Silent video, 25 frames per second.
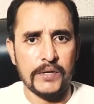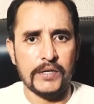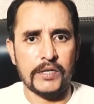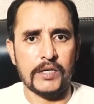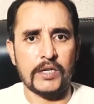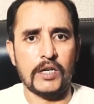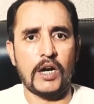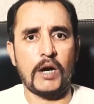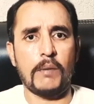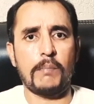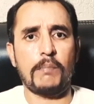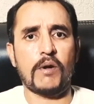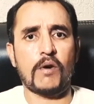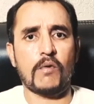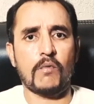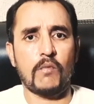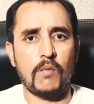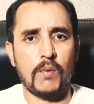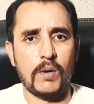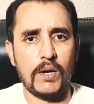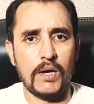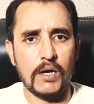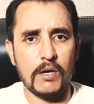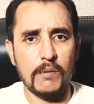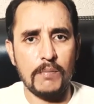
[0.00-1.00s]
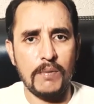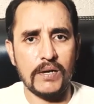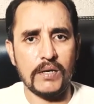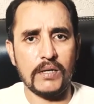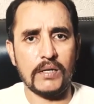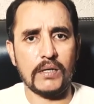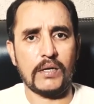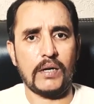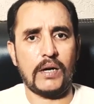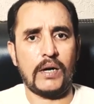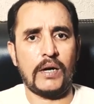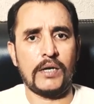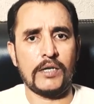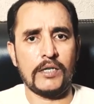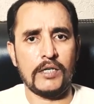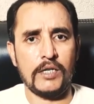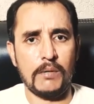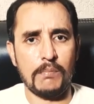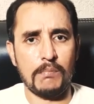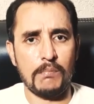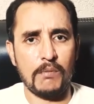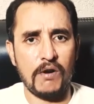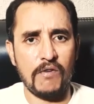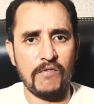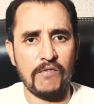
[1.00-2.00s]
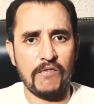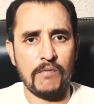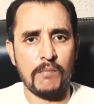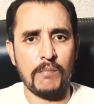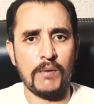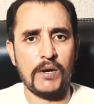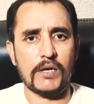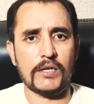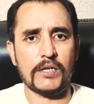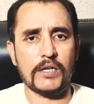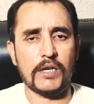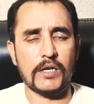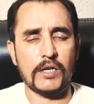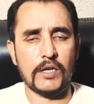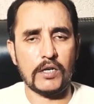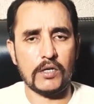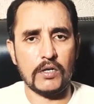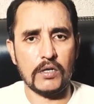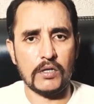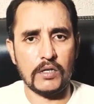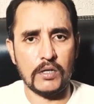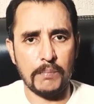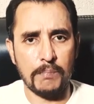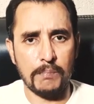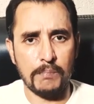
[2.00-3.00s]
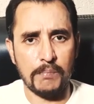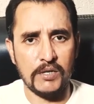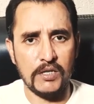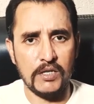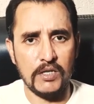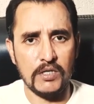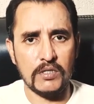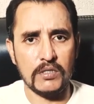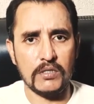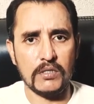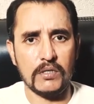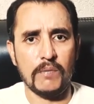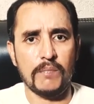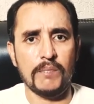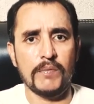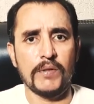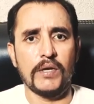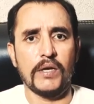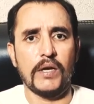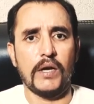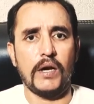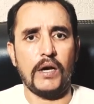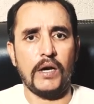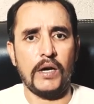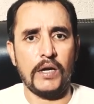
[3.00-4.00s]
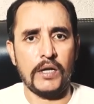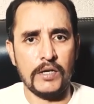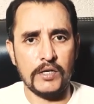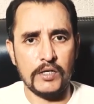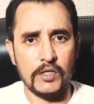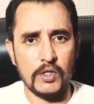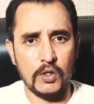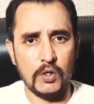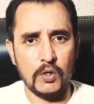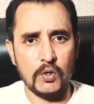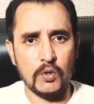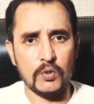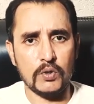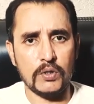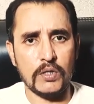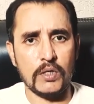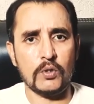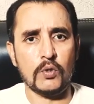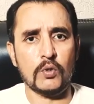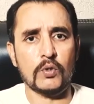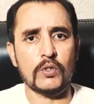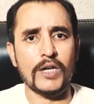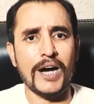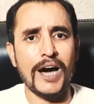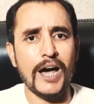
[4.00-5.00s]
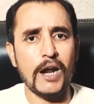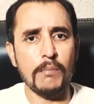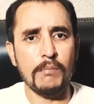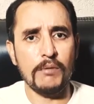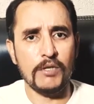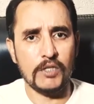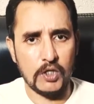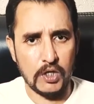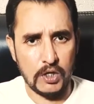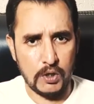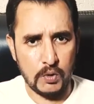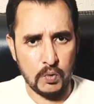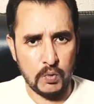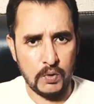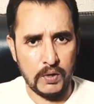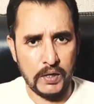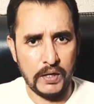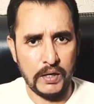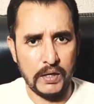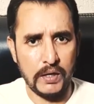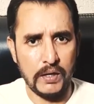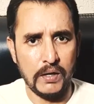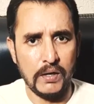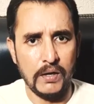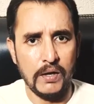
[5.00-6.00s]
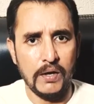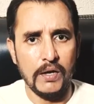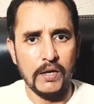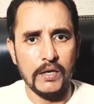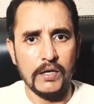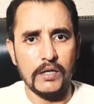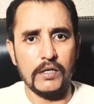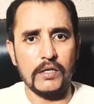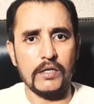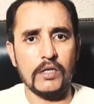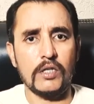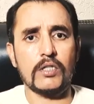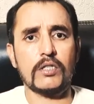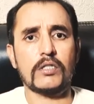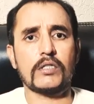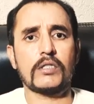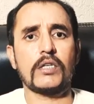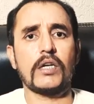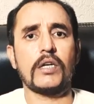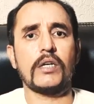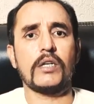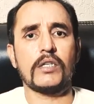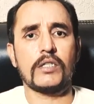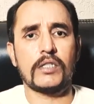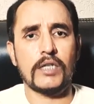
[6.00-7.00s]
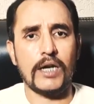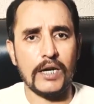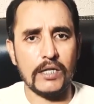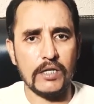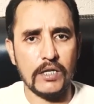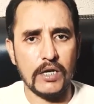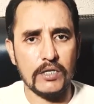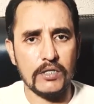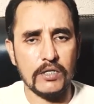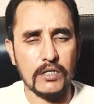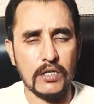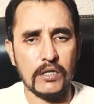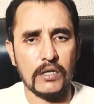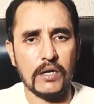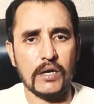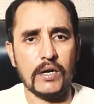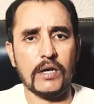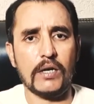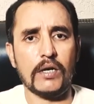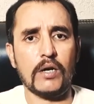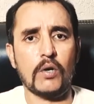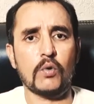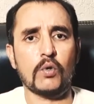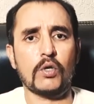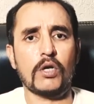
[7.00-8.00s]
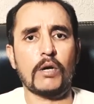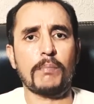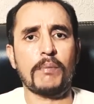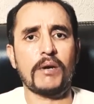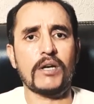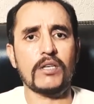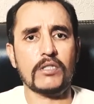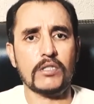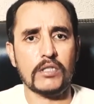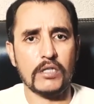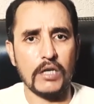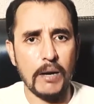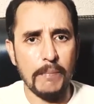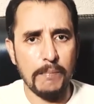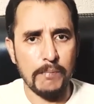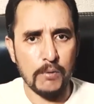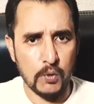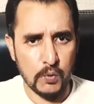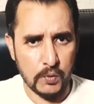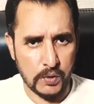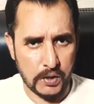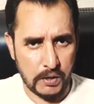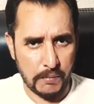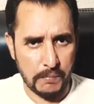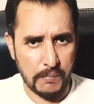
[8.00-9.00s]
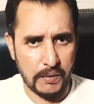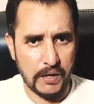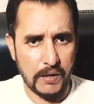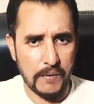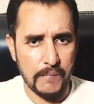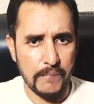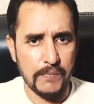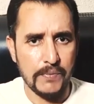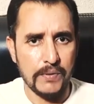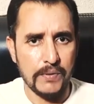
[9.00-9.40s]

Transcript: यहाँ पर वर्ल्ड बैंक आई एम एफ मल्टी नेशनल कंपनीज़ एन जी ओज़ का जो जाल बिछा हुआ है इससे निजात हासिल करने का उनके पास क्या प्रोग्राम है